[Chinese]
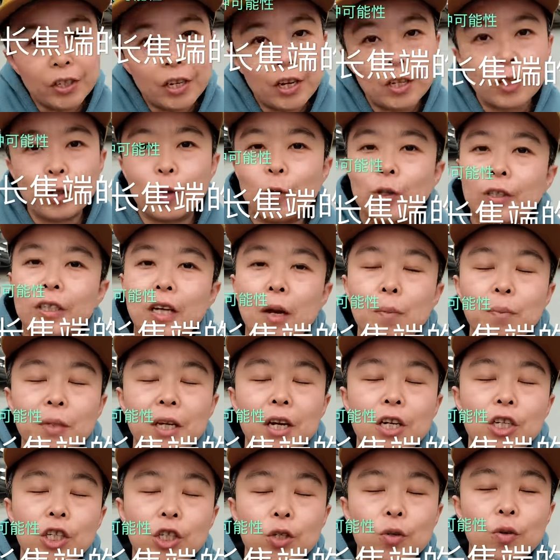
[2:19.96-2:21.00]
呢，就是咱们
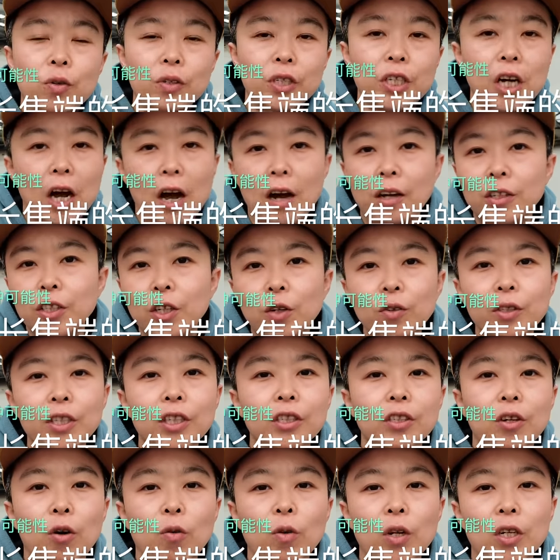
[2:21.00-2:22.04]
在使用长焦镜
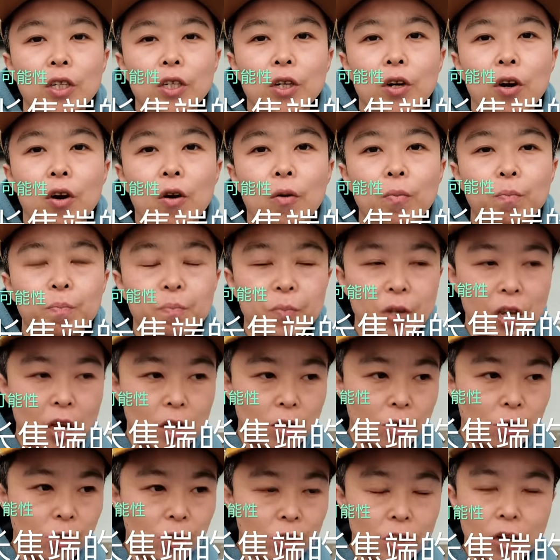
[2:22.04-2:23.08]
头的时候，也
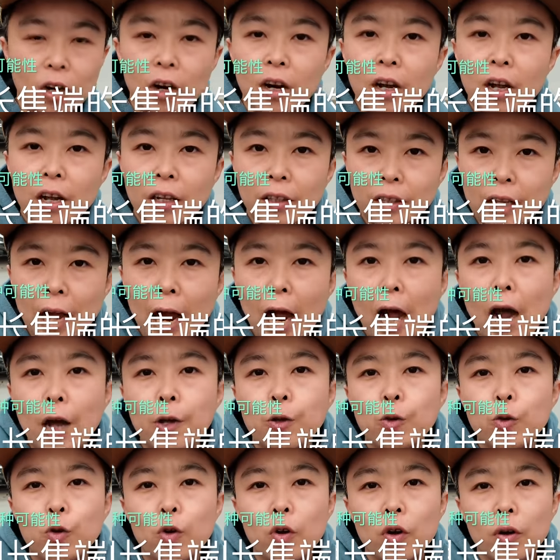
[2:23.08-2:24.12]
就是大
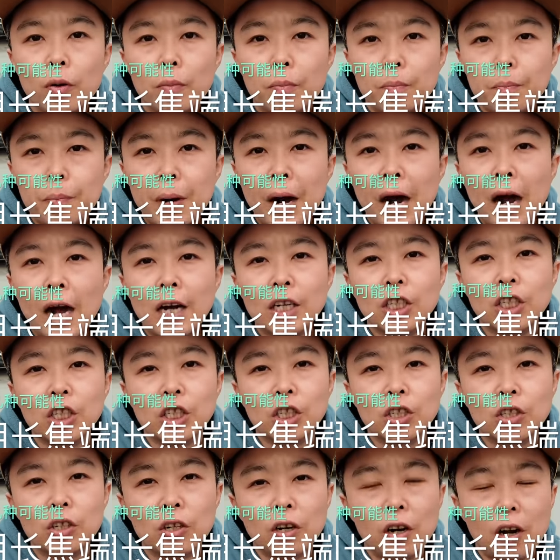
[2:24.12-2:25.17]
于八
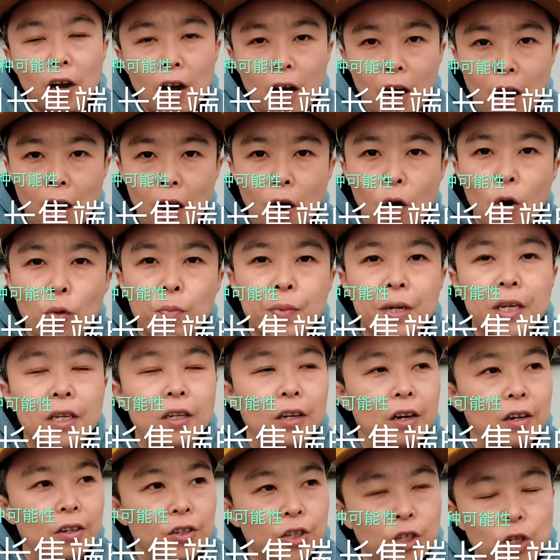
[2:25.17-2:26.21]
十毫米
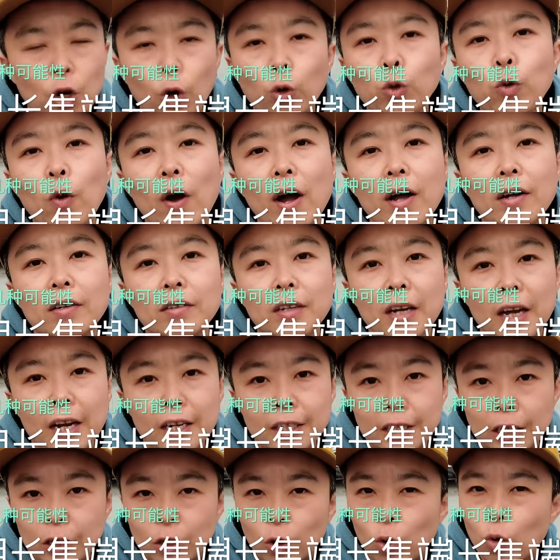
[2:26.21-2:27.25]
的焦段，哎，
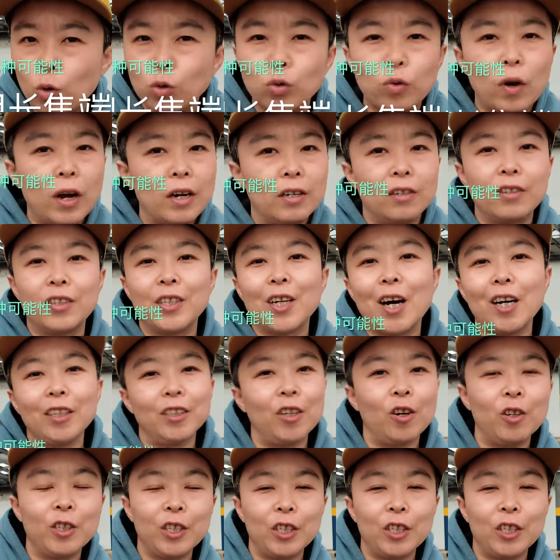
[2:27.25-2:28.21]
这都算是长焦